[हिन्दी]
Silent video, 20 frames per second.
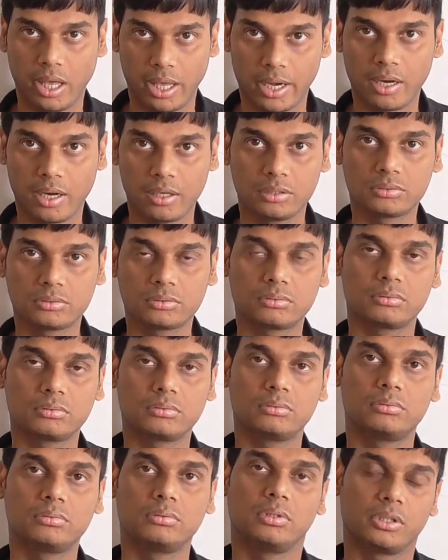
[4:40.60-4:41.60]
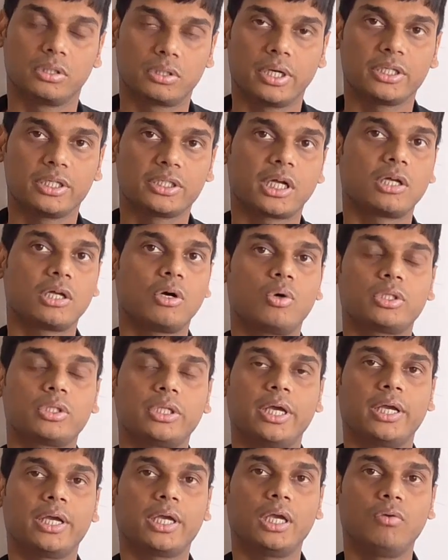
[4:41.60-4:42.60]
एरर्स इतने ज़्यादा होते
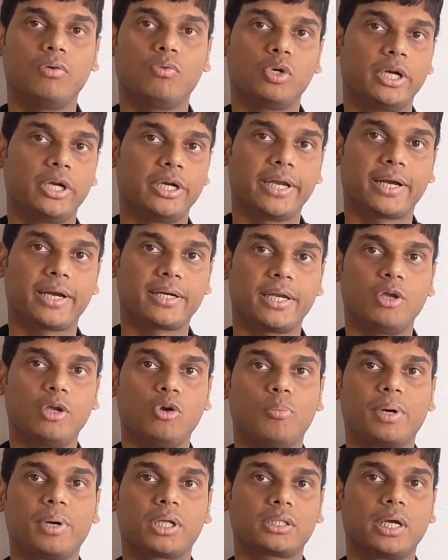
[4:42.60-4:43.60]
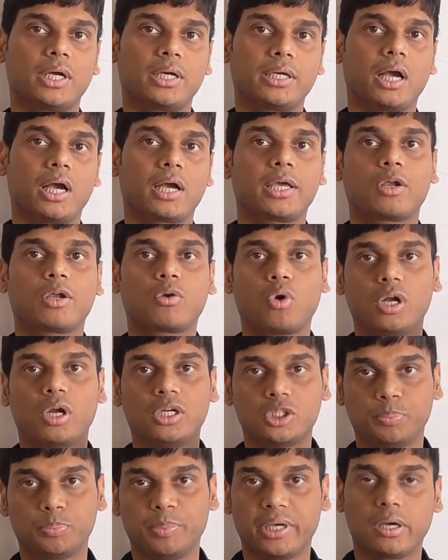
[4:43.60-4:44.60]
हैं कि वो डिटेक्ट नहीं हो पाता है कि आखिर कौन
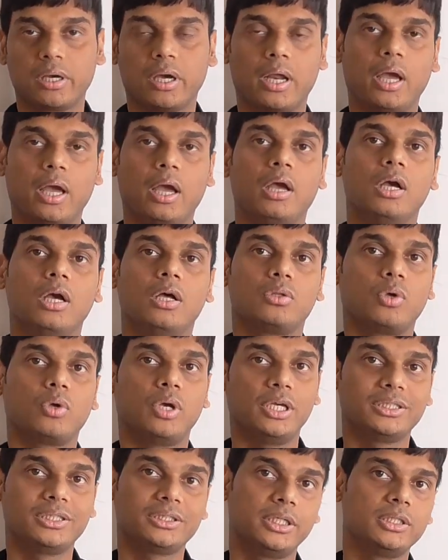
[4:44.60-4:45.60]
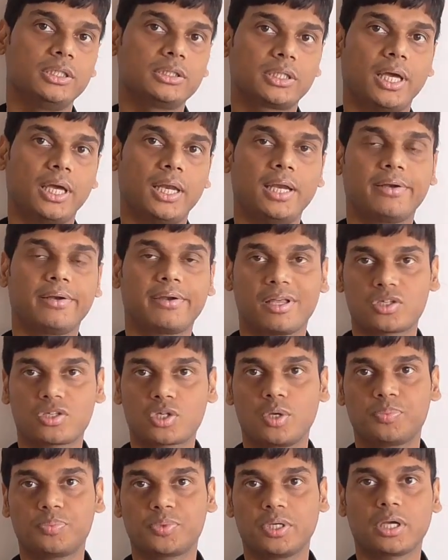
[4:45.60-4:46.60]
स्पीकर है तो इस चीज़ के लिए
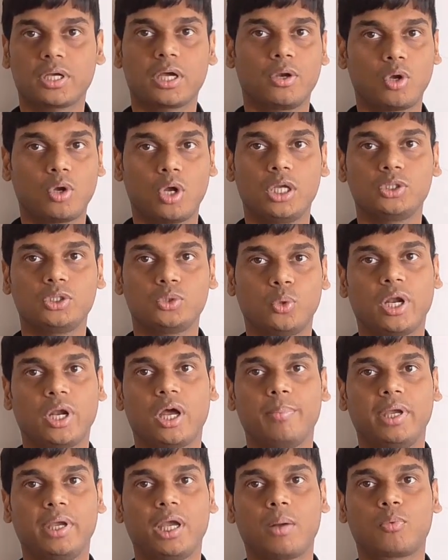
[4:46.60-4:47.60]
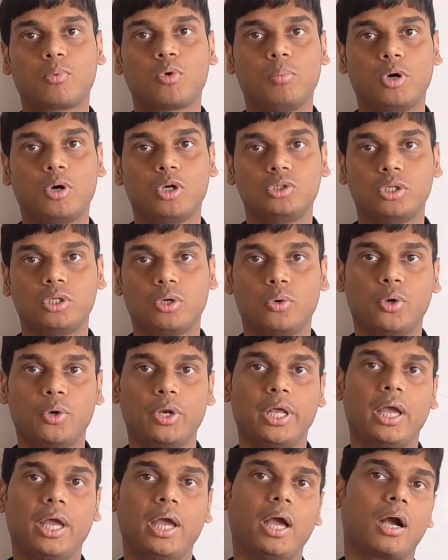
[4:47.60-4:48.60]
ट्रांसक्रिप्शन का नॉलेज होना भी आपको बहुत
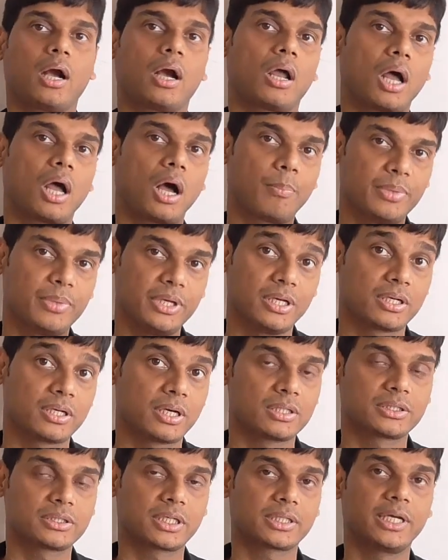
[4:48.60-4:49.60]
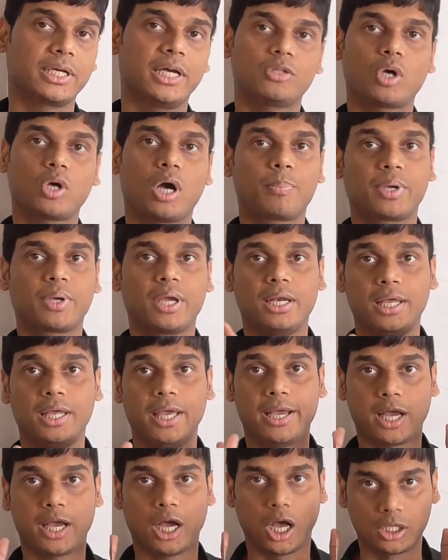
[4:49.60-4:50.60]
ज़रूरी है अगर आप ये कर सकते हैं तो आपके
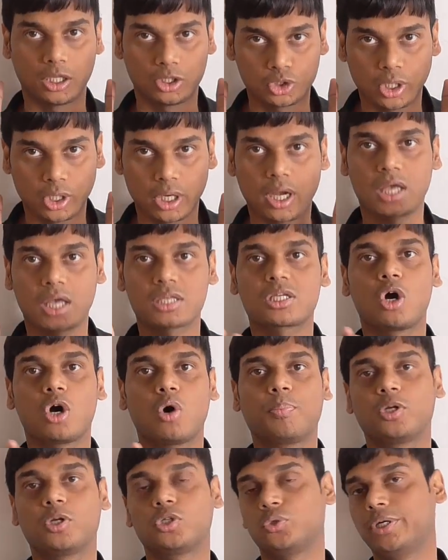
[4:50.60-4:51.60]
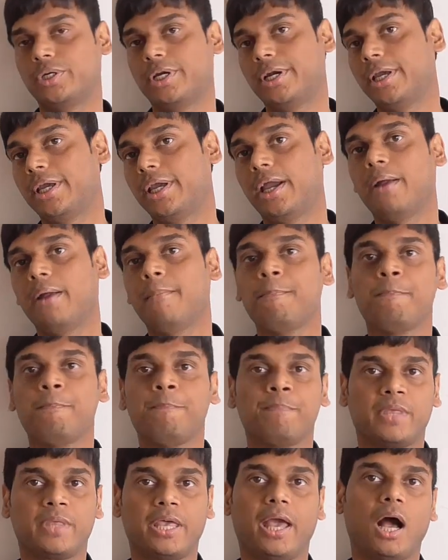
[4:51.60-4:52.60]
लिए अच्छा खासा अपॉर्चुनिटी है
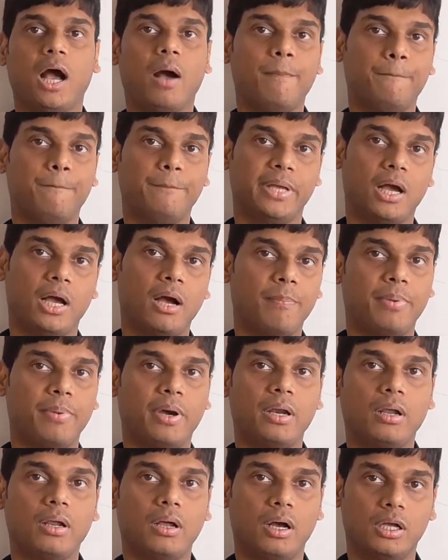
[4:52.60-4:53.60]
कि आप यहाँ पर